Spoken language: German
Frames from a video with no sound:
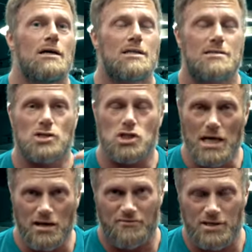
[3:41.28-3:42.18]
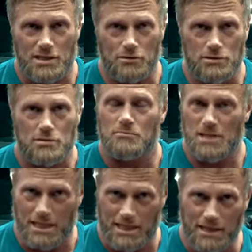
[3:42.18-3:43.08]
Die sind schneller verdaut,
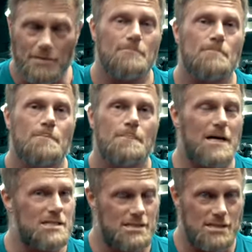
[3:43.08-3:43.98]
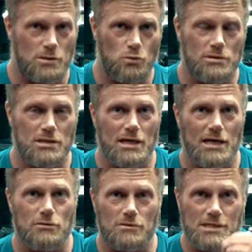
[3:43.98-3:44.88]
ja, das ist das Gute
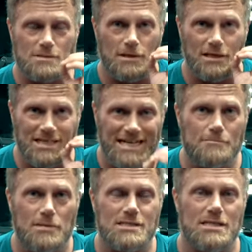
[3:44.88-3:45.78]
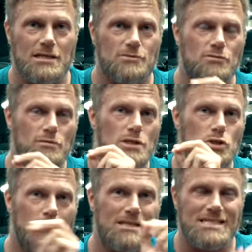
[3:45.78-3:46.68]
daran und deswegen kann man sie natürlich
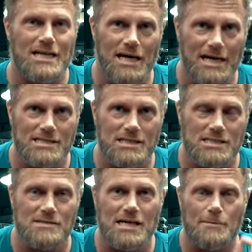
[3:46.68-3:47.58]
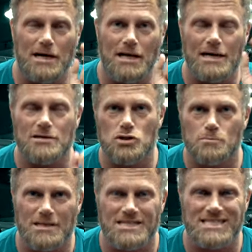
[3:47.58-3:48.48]
speziell einsetzen. Sie haben alle eine
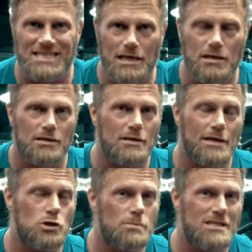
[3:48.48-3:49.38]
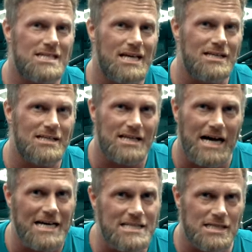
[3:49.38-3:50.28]
spezielle, einen speziellen
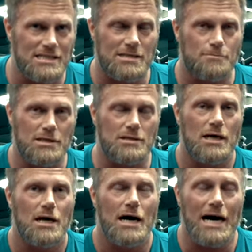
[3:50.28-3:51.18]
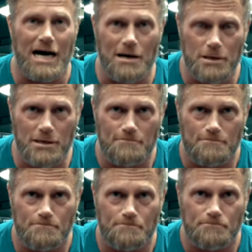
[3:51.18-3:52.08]
Einsatzgebiet.
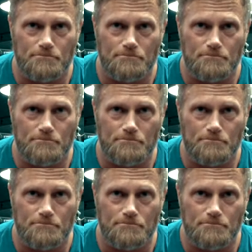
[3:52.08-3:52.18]
Aber